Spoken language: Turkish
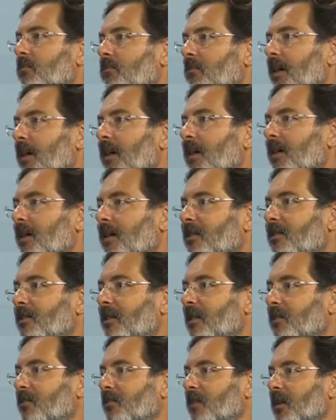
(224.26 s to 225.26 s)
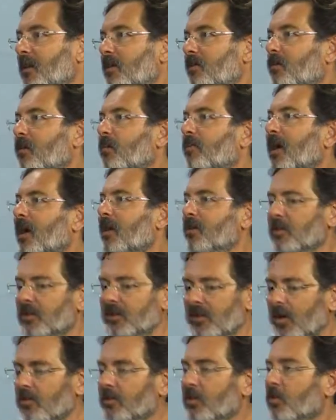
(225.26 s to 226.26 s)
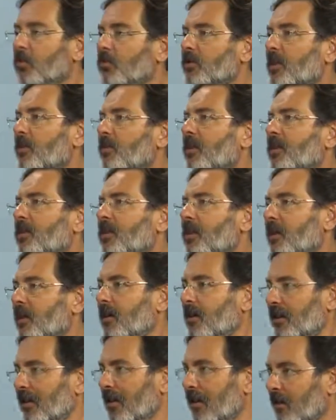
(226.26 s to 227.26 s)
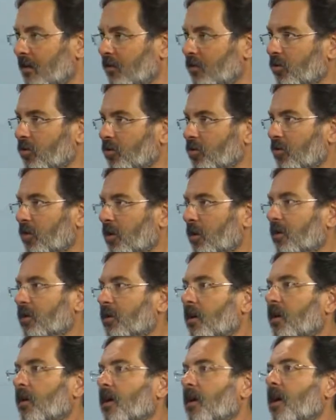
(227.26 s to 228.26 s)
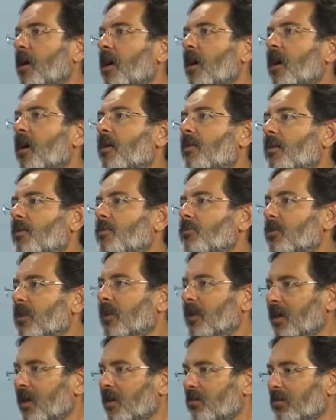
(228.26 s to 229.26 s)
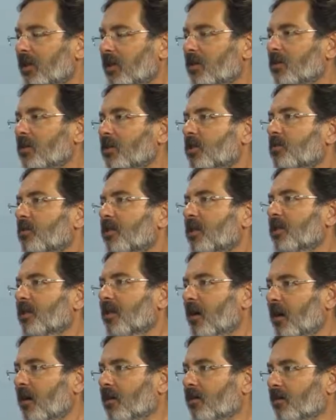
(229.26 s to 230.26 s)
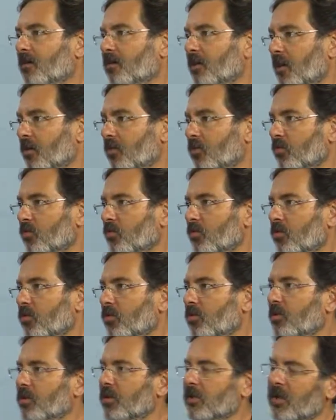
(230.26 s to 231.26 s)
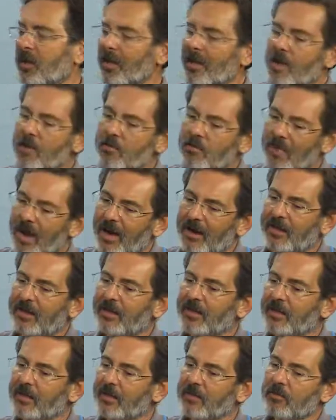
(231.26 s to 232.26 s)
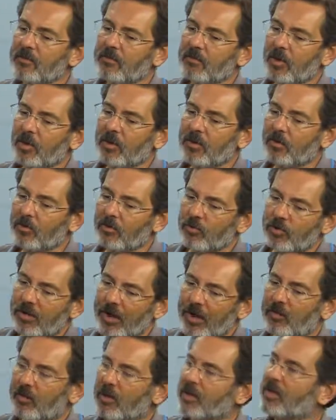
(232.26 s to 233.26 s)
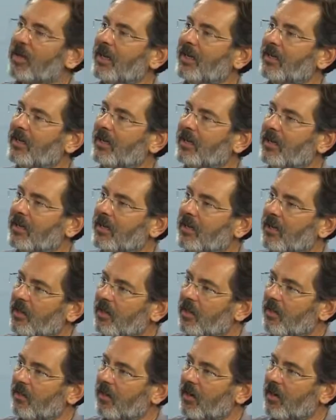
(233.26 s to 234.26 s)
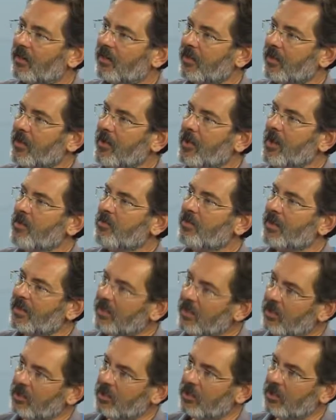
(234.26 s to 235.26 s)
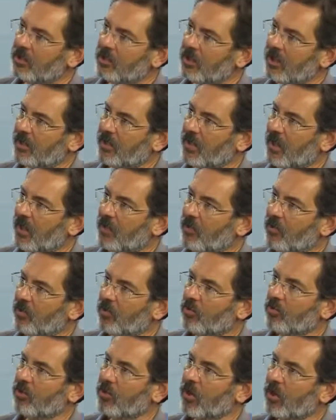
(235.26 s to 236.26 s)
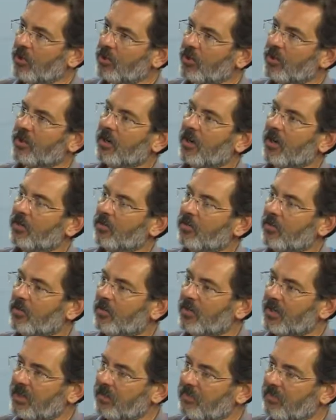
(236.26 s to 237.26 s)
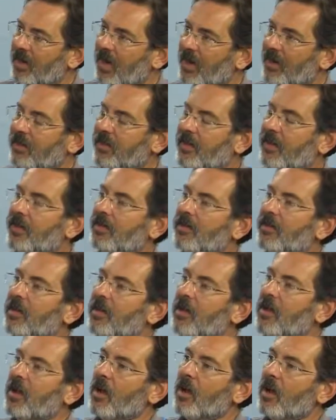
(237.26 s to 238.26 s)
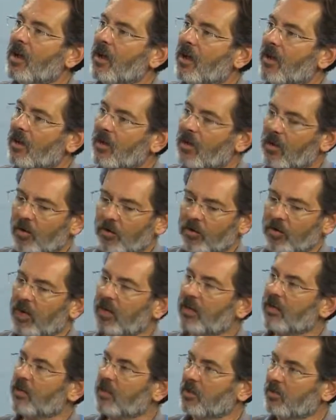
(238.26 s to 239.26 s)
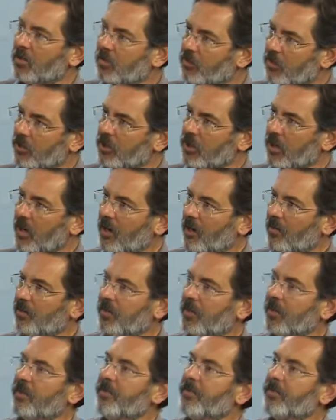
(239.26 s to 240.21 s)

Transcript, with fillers: değerlendirelim deniliyor. Bence tam da o zamanlara geliniyor şu anda e, ve üzerine yapılan çalışmaların da artacağını umuyoruz. İşte merkezin böyle kültürel başka etkinlikleri de vardı. Biz de işin içine dahil olduk. Açık Radyo bizim merkez. E, ortaklaşa bir proje yaptık.